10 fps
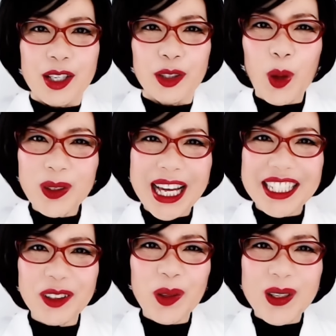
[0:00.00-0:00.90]
今回
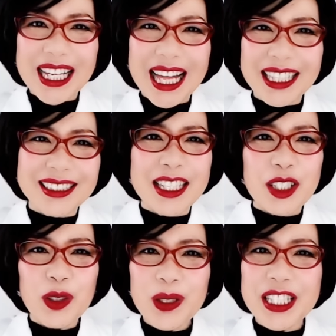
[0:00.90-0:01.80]
の動画が
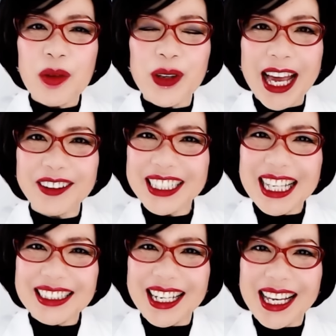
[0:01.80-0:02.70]
少しでも役に
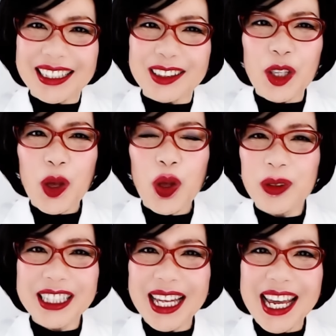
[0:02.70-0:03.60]
立ったなと
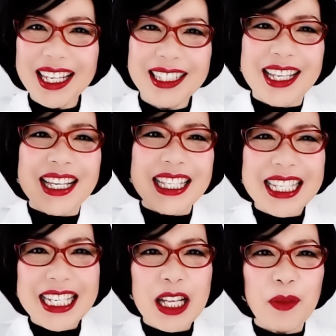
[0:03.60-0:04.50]
思ったら
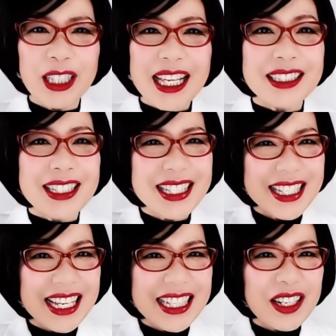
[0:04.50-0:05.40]
いいねボタン、
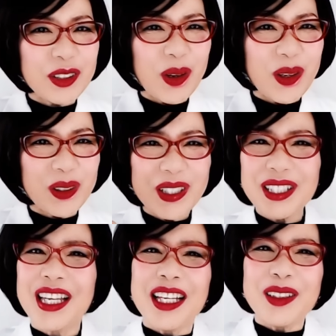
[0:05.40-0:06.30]
チャンネル登録
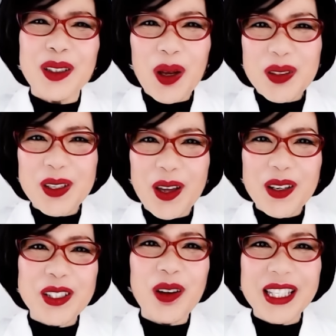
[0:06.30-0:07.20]
どうぞよ
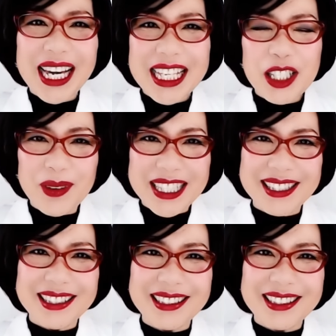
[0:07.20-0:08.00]
ろしくお願いします。